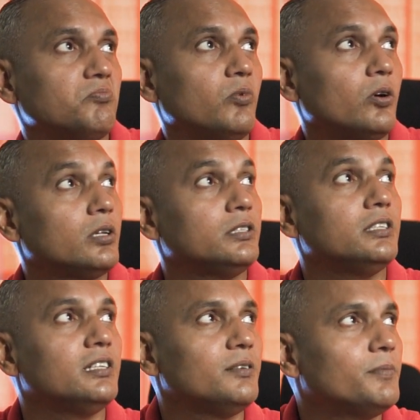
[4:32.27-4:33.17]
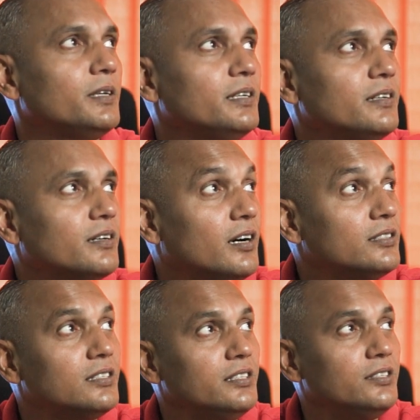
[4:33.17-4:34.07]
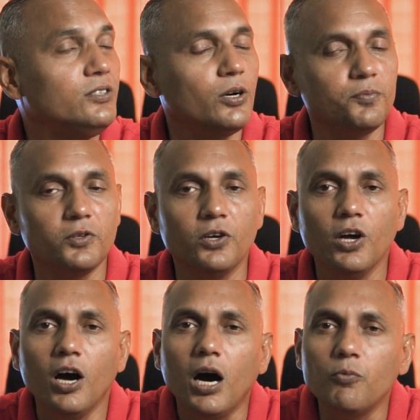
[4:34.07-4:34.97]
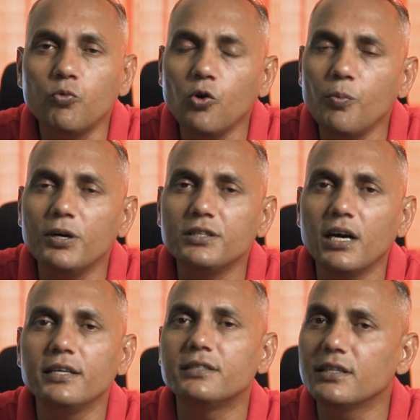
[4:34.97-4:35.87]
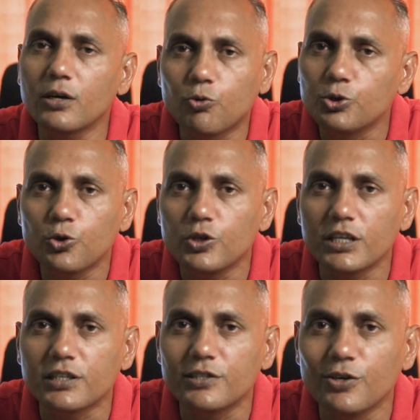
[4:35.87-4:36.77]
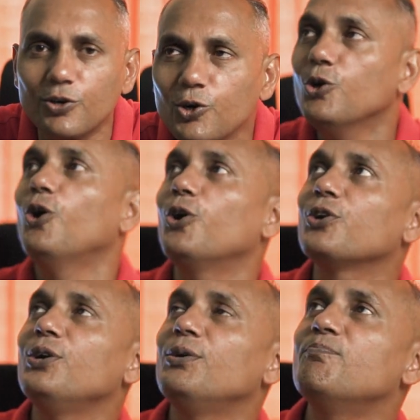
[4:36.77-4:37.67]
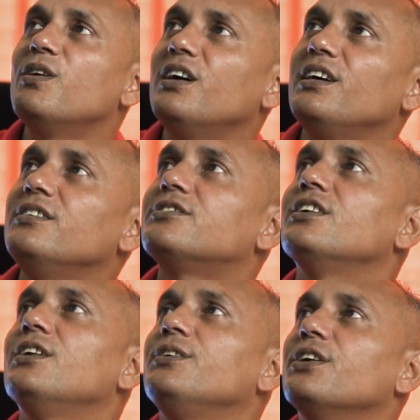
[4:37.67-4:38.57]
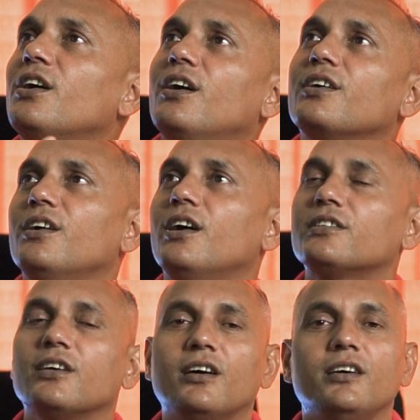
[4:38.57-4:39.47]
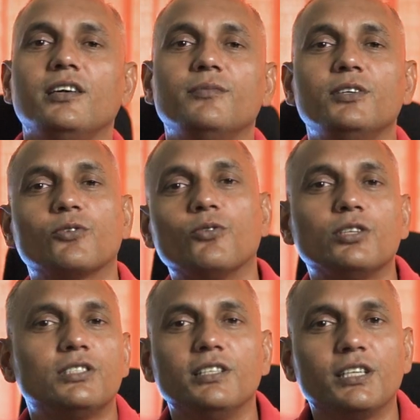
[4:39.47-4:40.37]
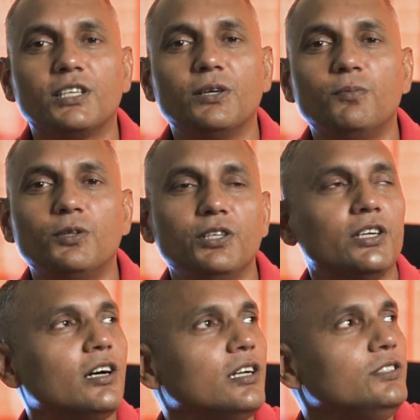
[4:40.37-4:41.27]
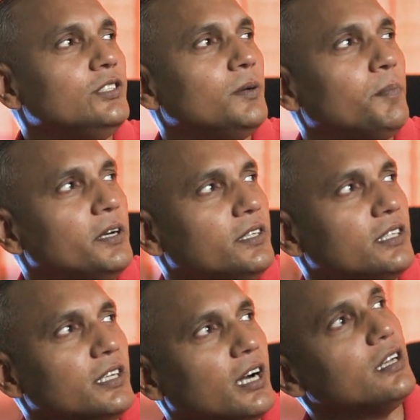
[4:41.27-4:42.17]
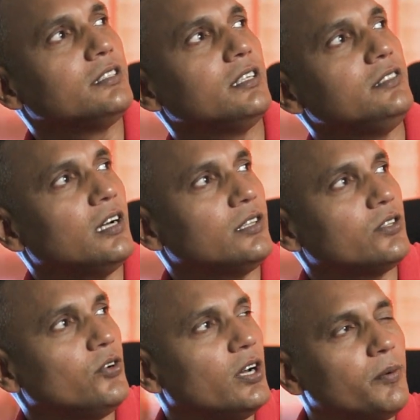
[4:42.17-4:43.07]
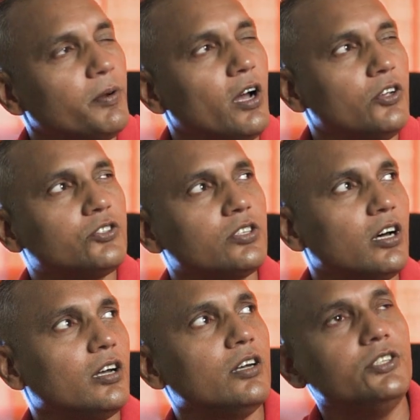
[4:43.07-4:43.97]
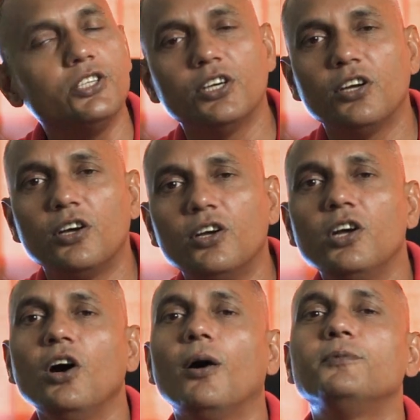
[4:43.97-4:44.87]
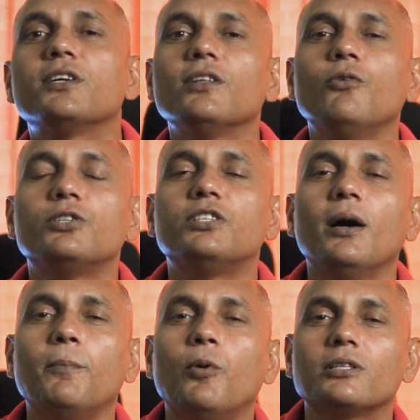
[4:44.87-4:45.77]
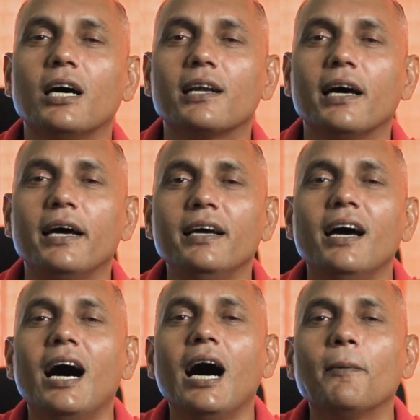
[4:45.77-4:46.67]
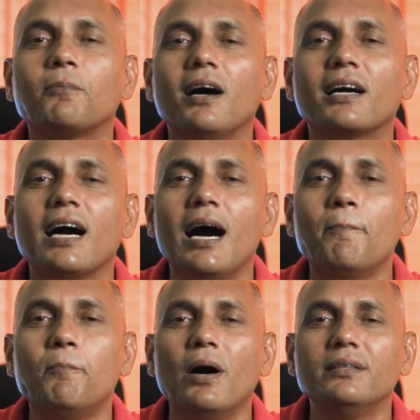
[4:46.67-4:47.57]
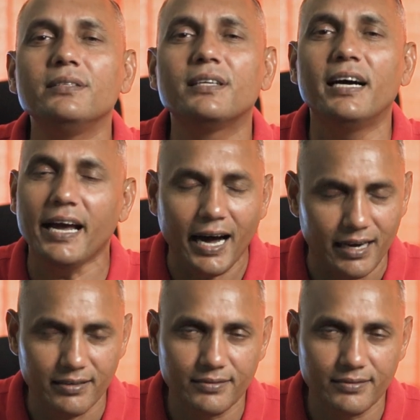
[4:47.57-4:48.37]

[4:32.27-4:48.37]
बहुत अच्छी लगी पेंटिंग कहाँ से ली थी आपने अब वो बंदा इतना खुश हो जाता है ना अरे मैं इसे यहाँ गया था या मेरे को किसी ने गिफ्ट दिया ये पेंटिंग की खासियत जानते हो यहाँ पे ऐसा है ये है अब देखना वो इतना बता रहा है आपका काम बन गया